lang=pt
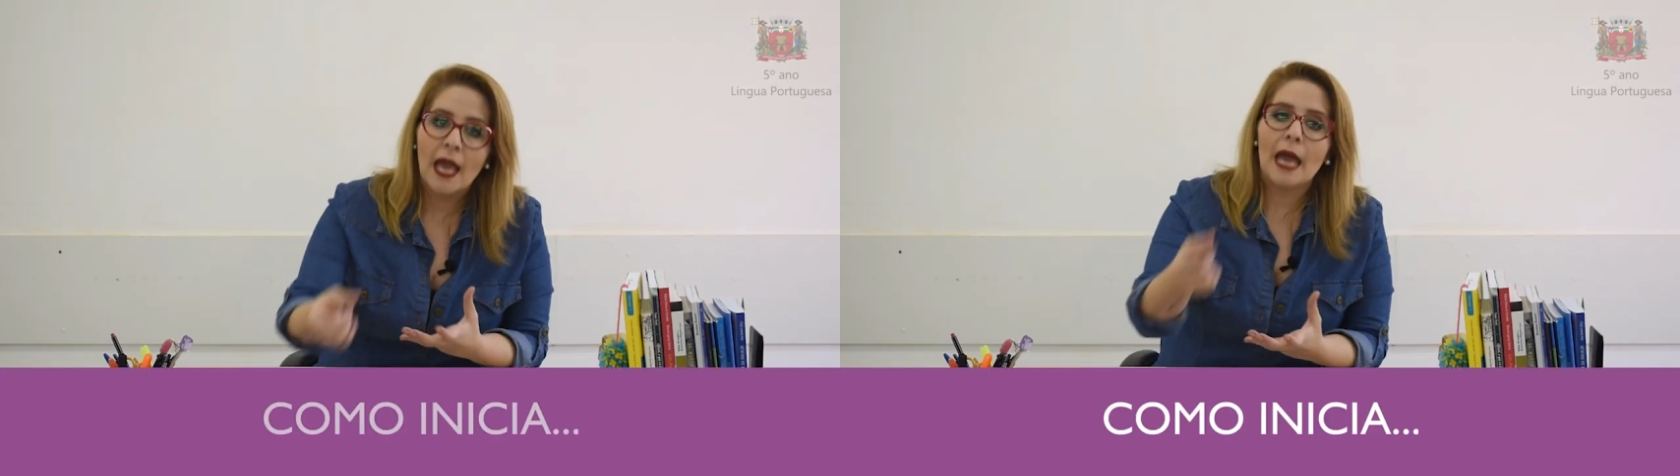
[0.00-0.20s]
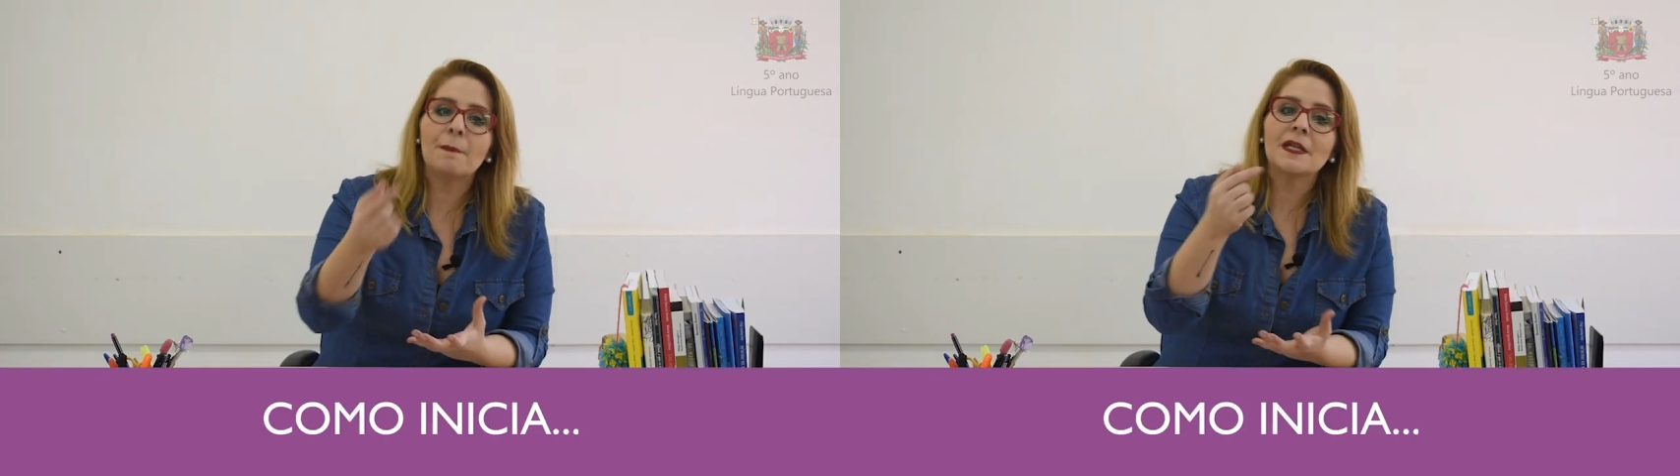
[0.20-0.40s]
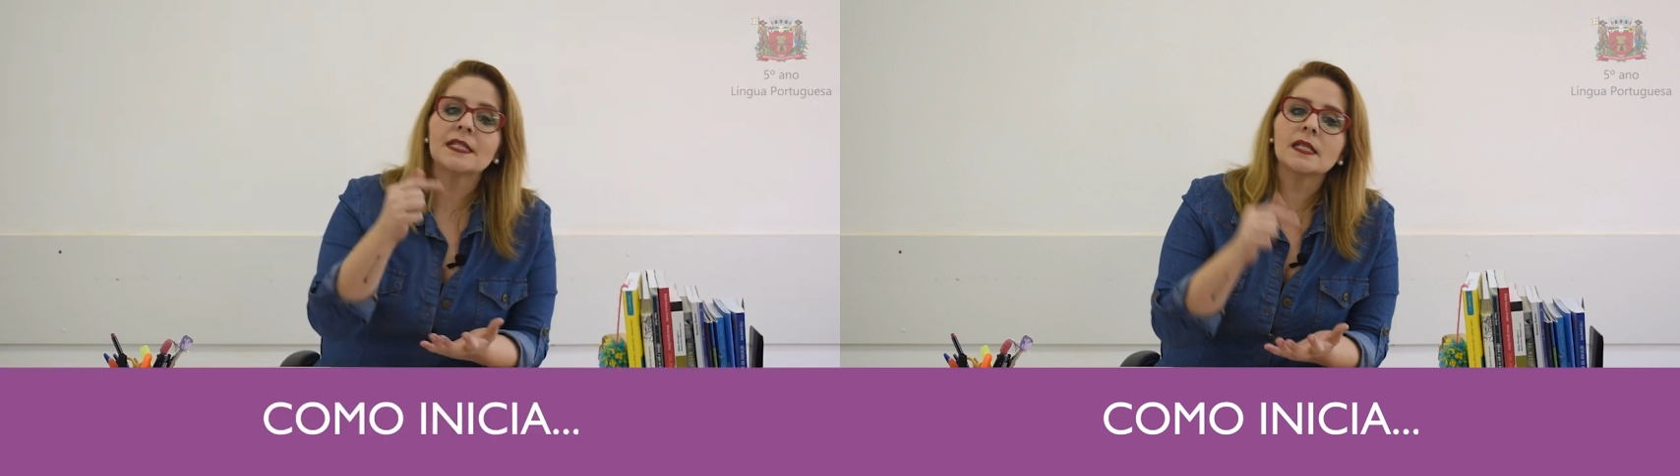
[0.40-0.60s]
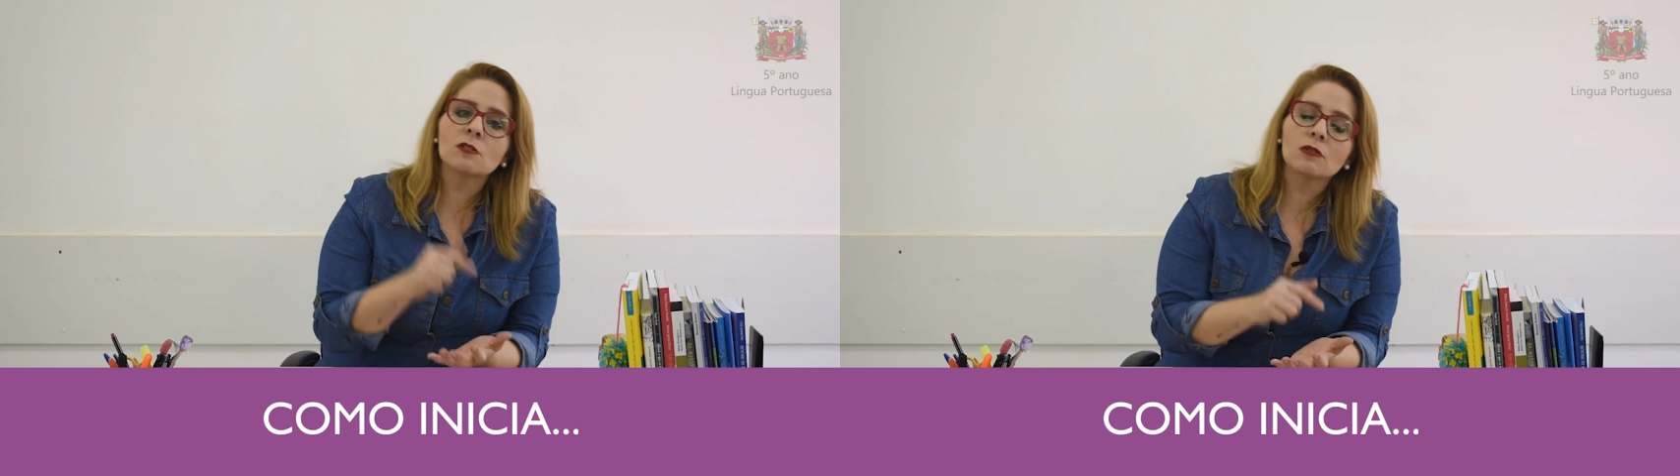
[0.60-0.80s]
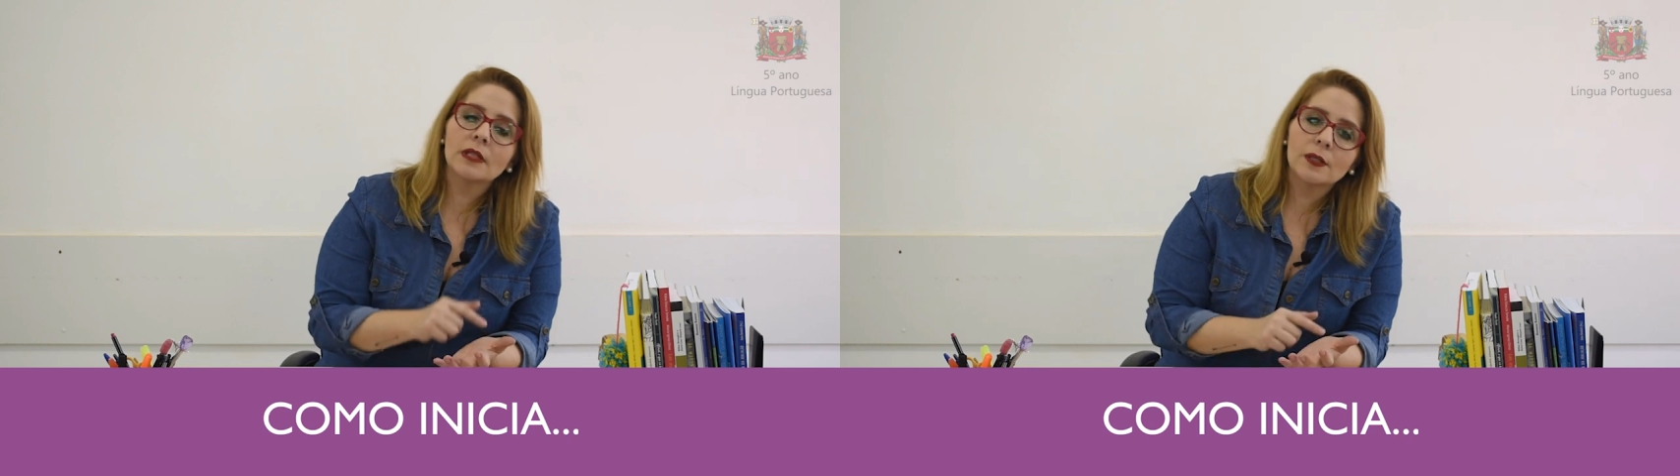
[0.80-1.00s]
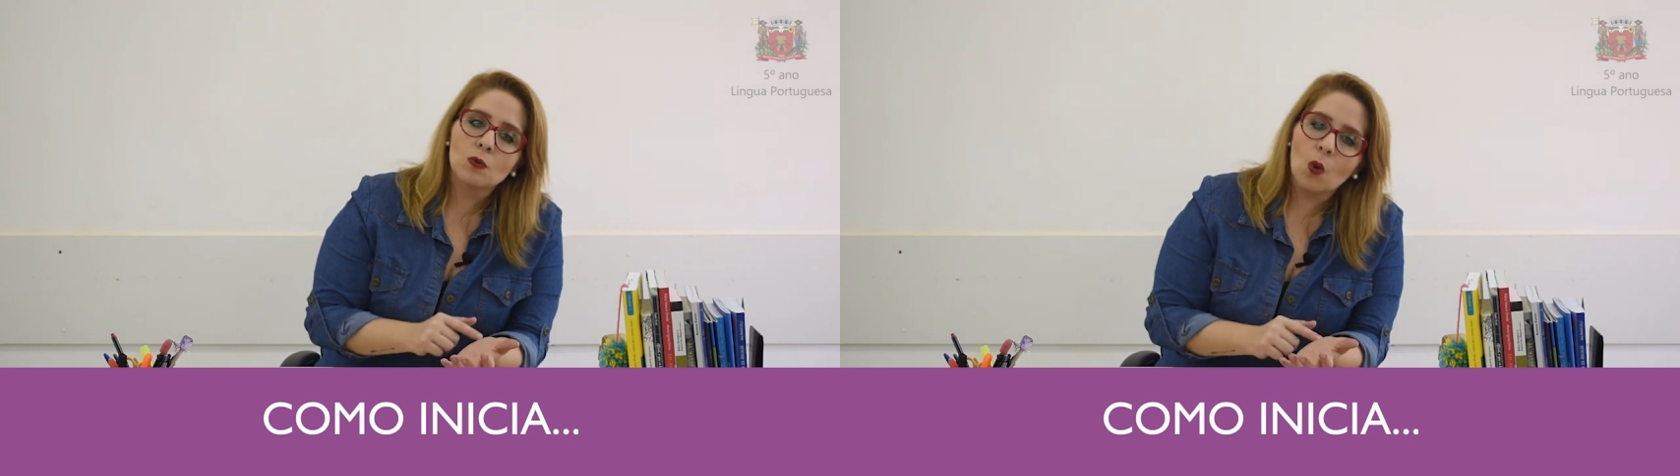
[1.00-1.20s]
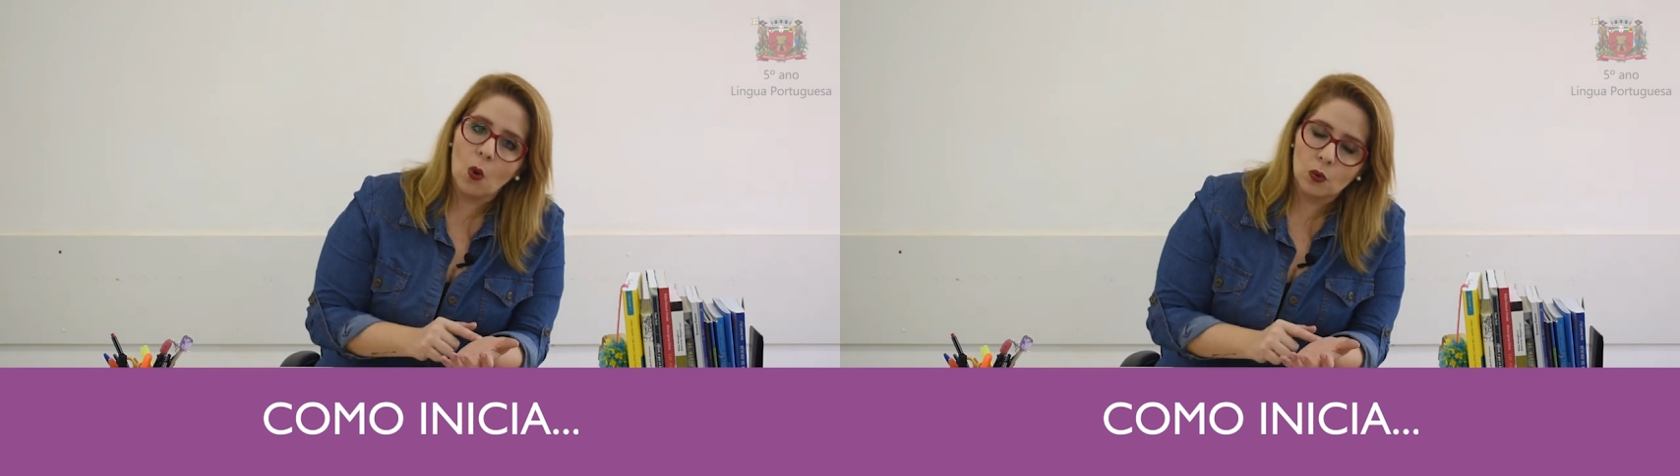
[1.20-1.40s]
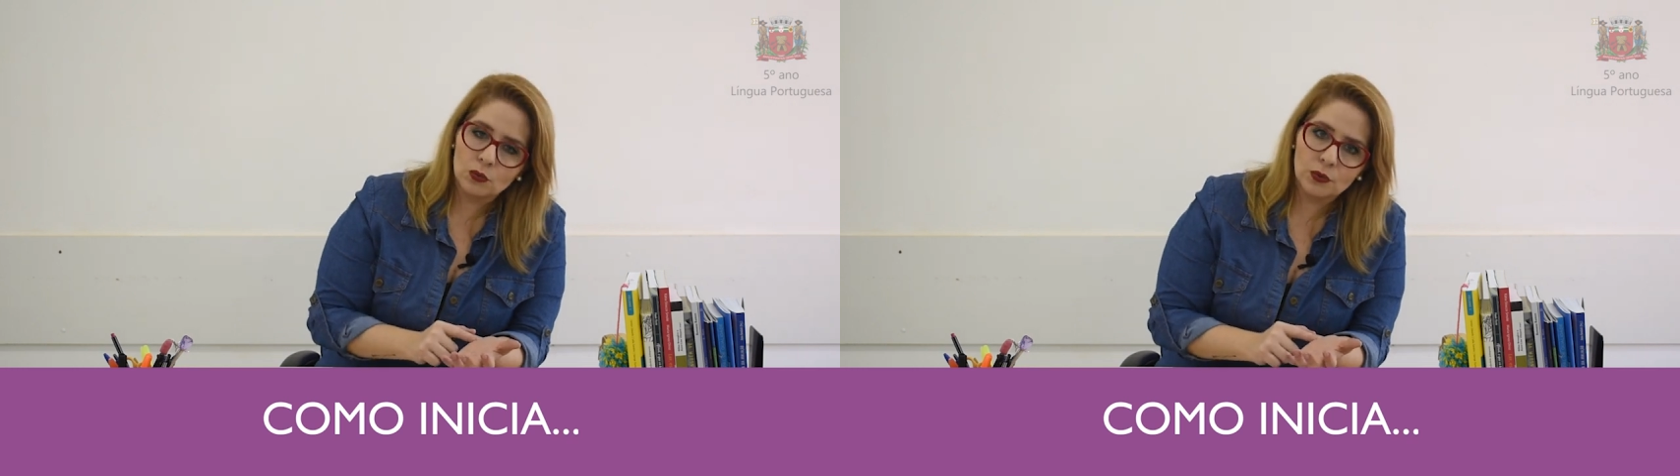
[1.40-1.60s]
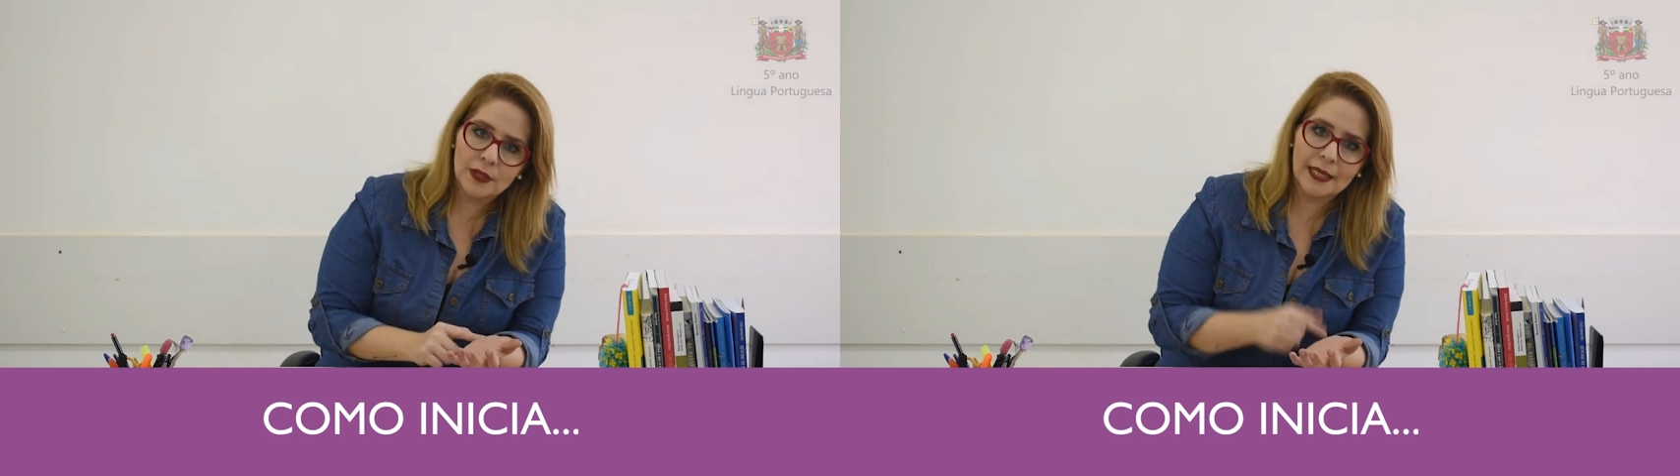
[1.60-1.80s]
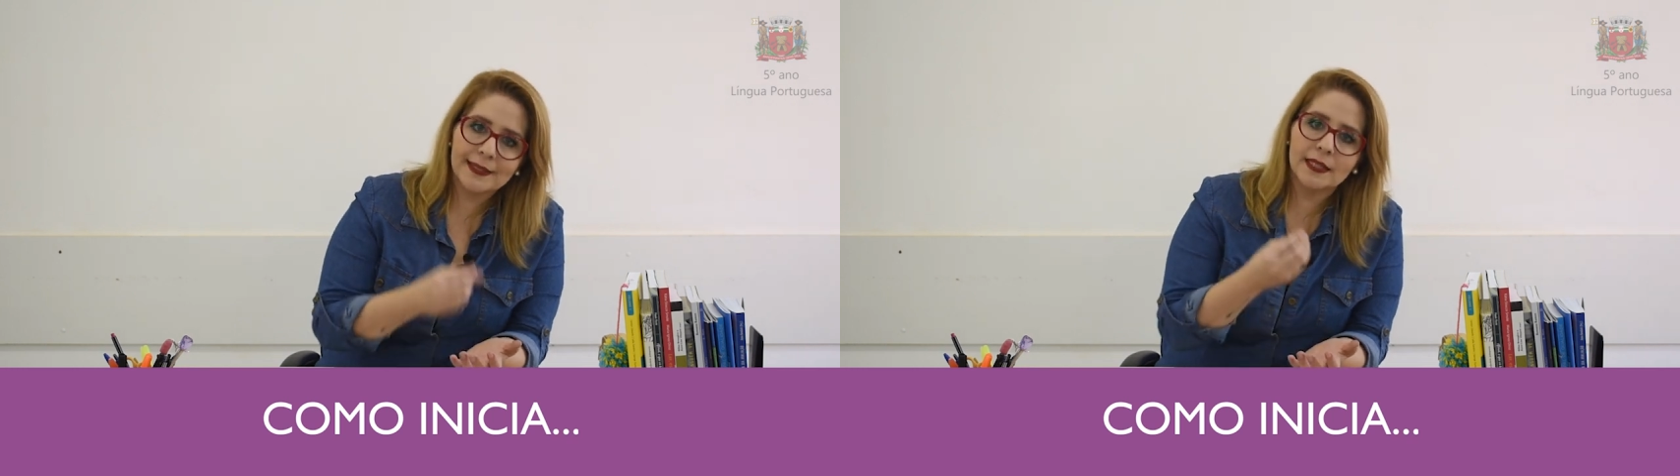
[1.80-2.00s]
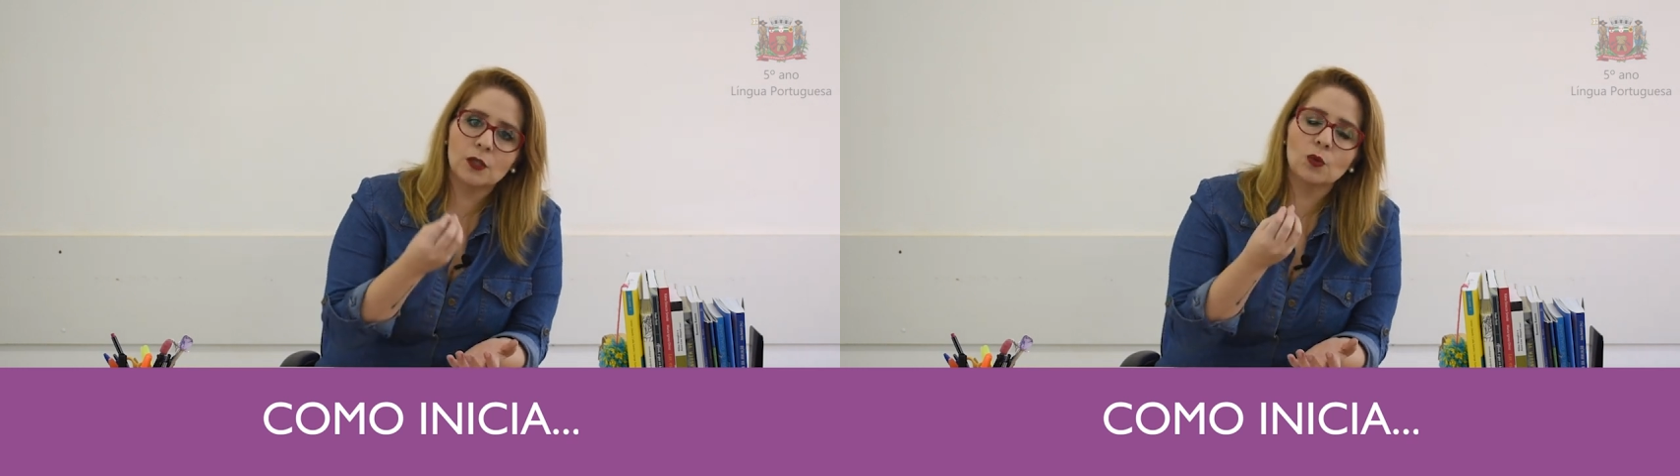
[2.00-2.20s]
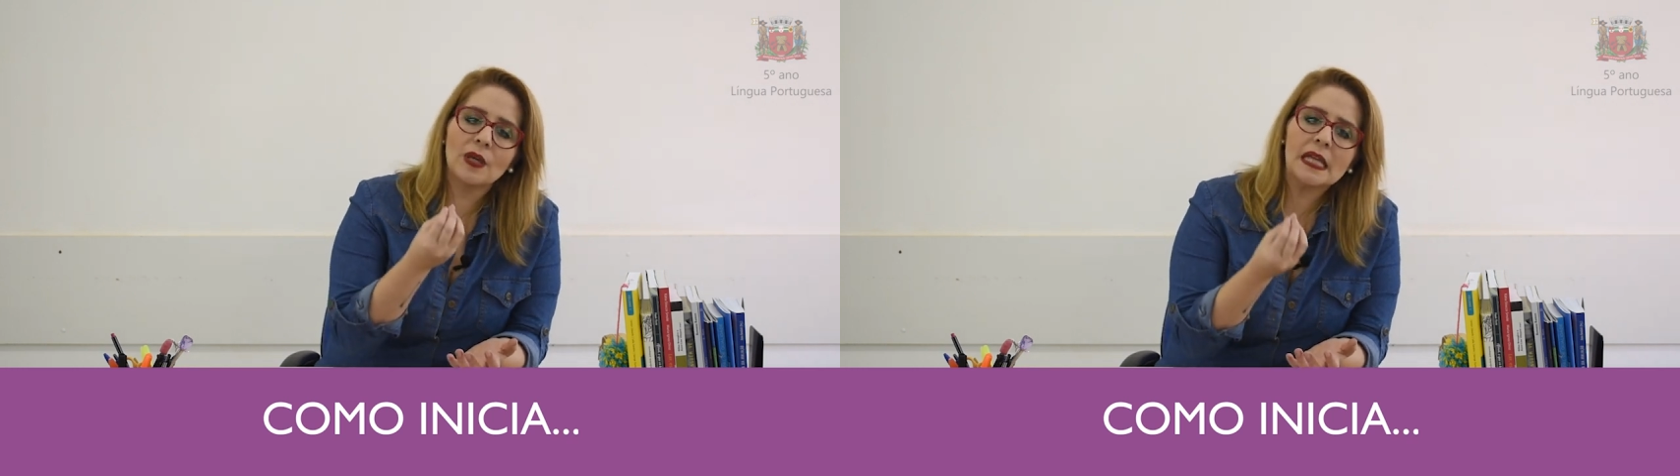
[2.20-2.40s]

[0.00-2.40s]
é preciso ler o conto tentando